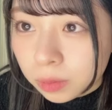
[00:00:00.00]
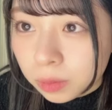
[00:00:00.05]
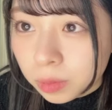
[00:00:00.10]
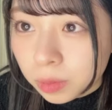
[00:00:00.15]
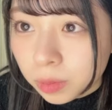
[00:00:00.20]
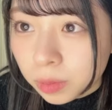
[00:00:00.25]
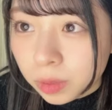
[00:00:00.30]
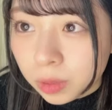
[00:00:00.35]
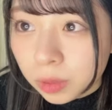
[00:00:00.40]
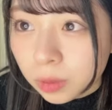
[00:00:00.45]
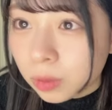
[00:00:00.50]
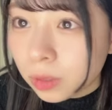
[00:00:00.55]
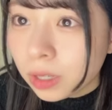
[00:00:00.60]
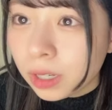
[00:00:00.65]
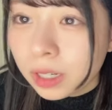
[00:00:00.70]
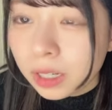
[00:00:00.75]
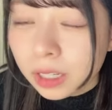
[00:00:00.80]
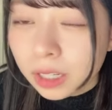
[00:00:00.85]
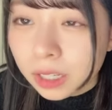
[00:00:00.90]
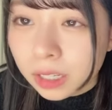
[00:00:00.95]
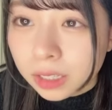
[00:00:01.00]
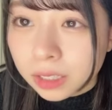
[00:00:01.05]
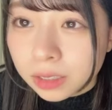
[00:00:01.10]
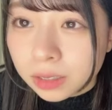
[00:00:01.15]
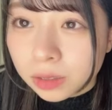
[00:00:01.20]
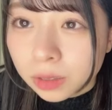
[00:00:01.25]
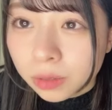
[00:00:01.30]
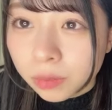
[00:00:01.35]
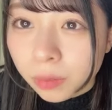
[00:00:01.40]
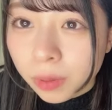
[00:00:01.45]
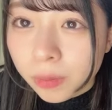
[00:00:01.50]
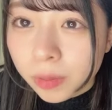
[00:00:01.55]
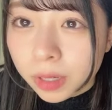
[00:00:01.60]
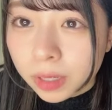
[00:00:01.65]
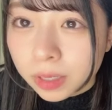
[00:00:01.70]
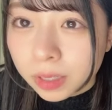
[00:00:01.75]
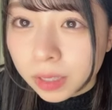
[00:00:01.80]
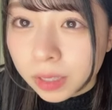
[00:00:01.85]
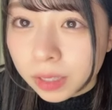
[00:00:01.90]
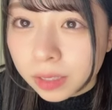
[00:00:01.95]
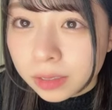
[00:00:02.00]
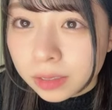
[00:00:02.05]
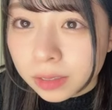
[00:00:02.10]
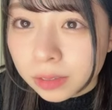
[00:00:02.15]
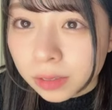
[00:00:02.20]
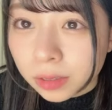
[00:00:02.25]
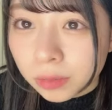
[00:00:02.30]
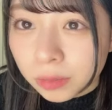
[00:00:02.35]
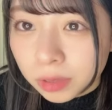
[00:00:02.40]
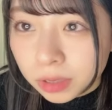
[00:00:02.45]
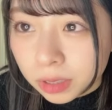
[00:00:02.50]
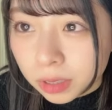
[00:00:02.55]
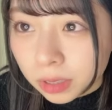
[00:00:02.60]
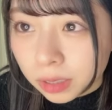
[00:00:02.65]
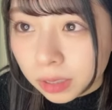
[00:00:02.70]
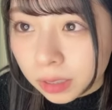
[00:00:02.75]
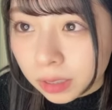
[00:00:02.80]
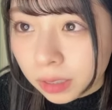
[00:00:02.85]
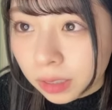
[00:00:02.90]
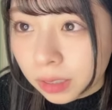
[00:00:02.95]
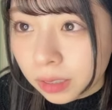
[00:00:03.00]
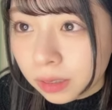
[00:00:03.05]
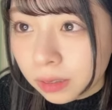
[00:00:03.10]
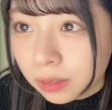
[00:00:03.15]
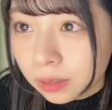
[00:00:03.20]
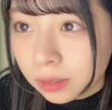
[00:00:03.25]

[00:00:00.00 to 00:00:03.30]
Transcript: パパに怒られないですこれママが提案してくれましたからね